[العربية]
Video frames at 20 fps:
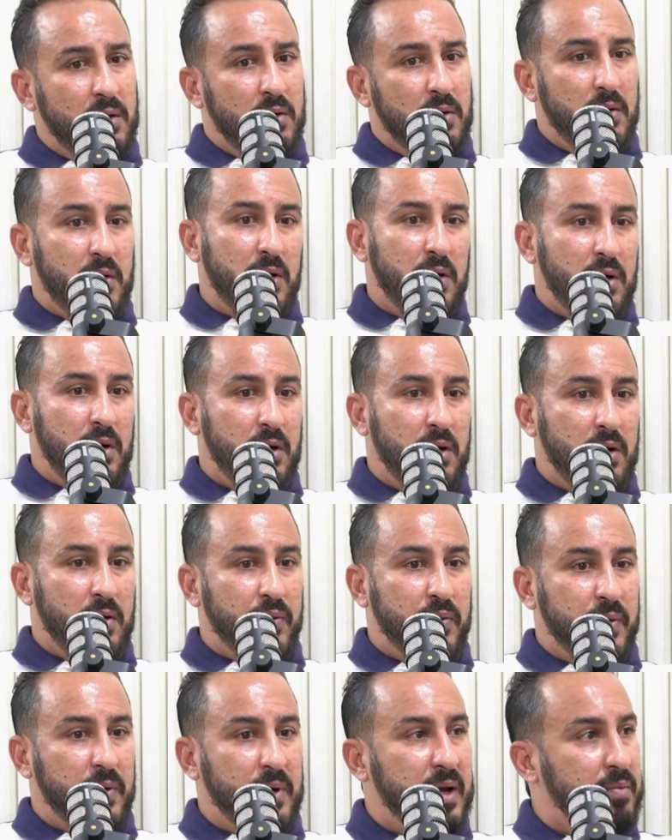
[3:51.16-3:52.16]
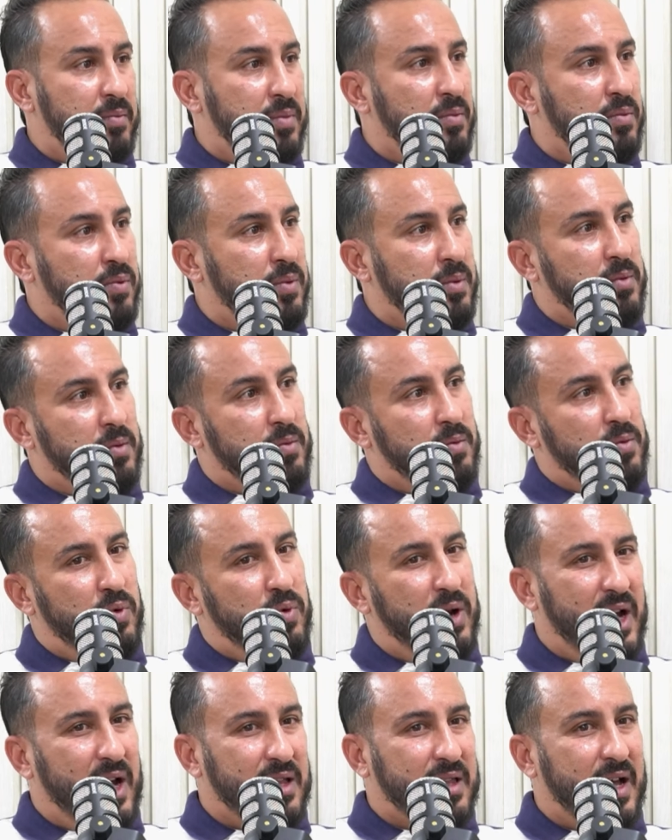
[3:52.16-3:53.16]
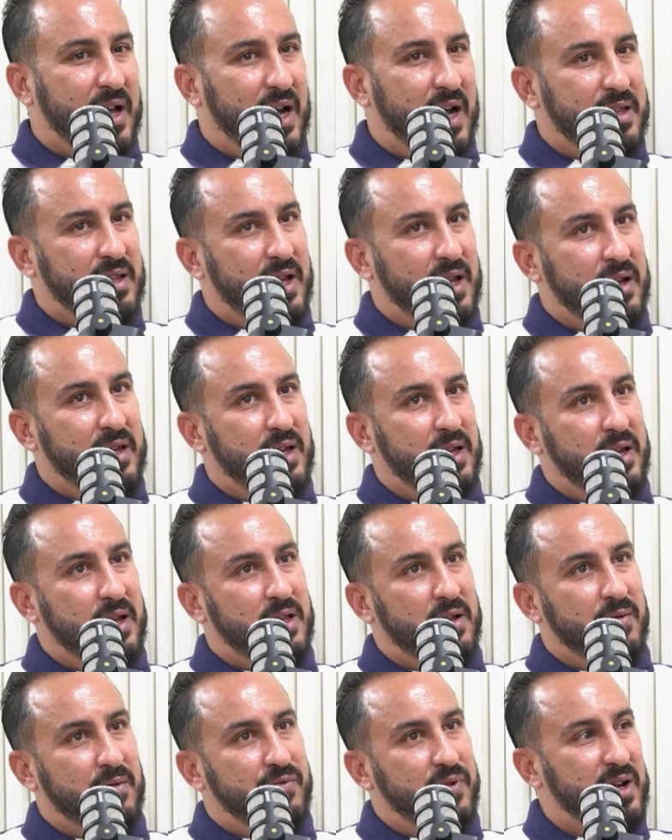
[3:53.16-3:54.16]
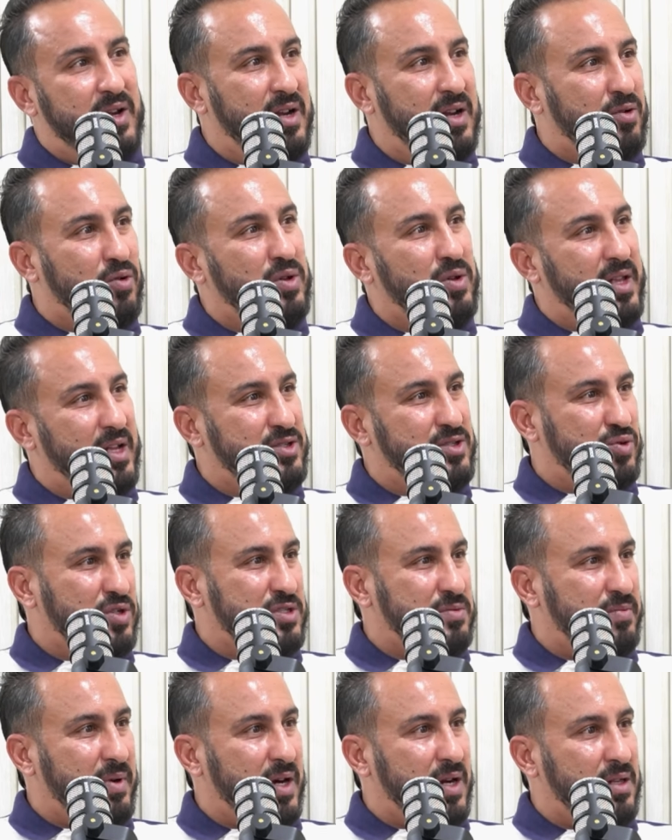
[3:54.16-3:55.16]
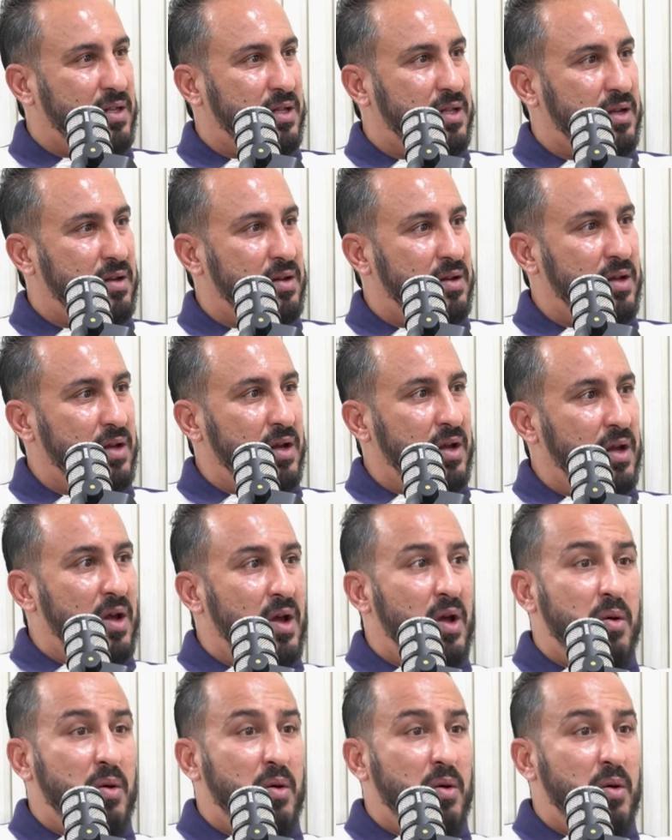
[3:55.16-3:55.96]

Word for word: أه، واحد قاعد يخدم في اللي كوتي زوز قاعد تلوج انت وين